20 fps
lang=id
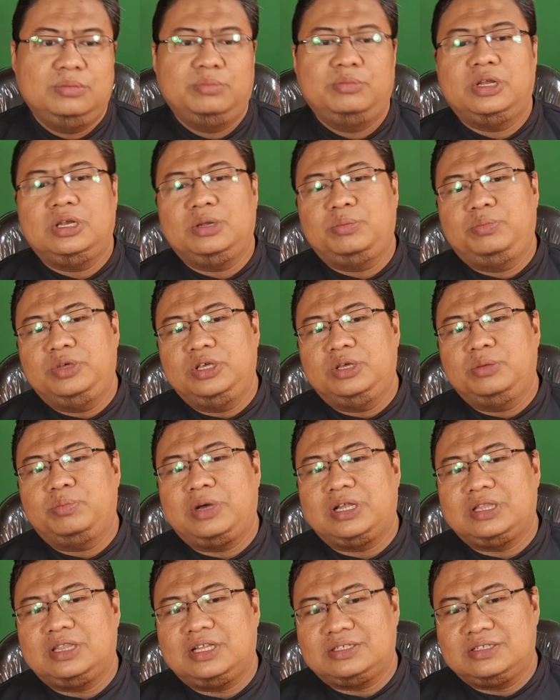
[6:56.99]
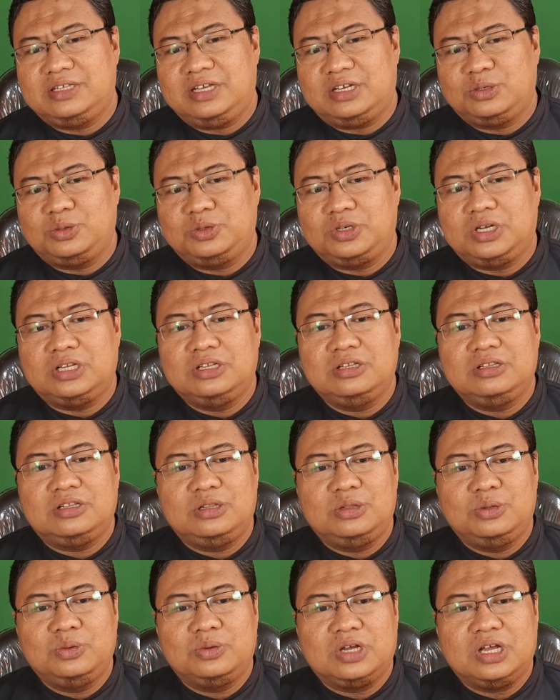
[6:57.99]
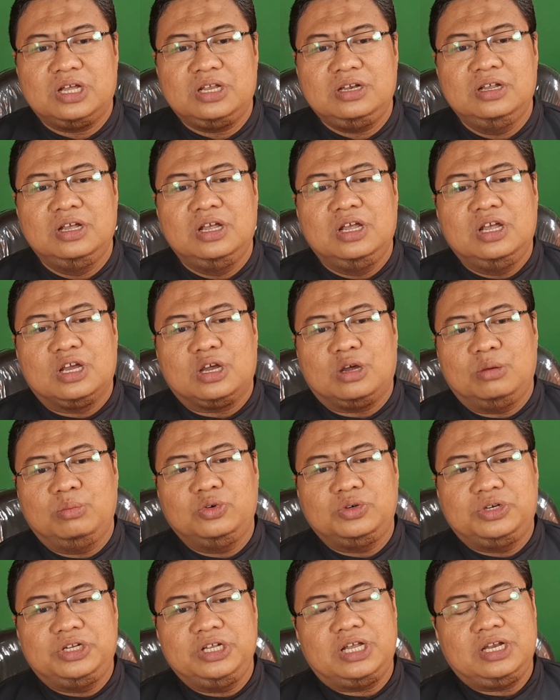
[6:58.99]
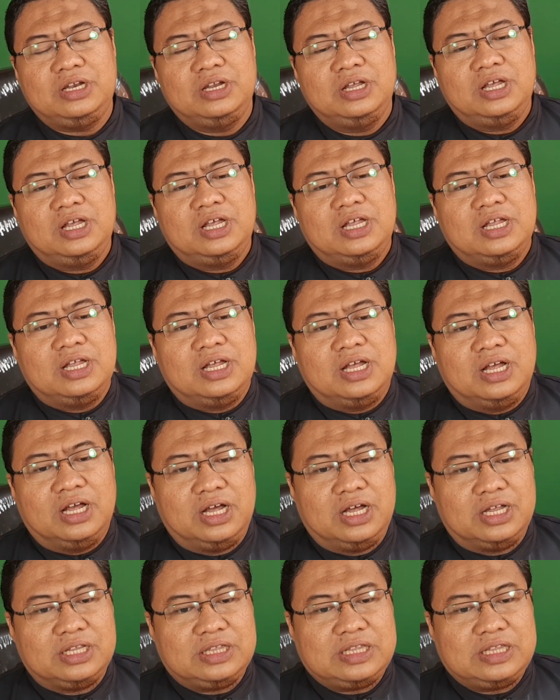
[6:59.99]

melebihi batas yang sudah ditentukan, kemudian uh,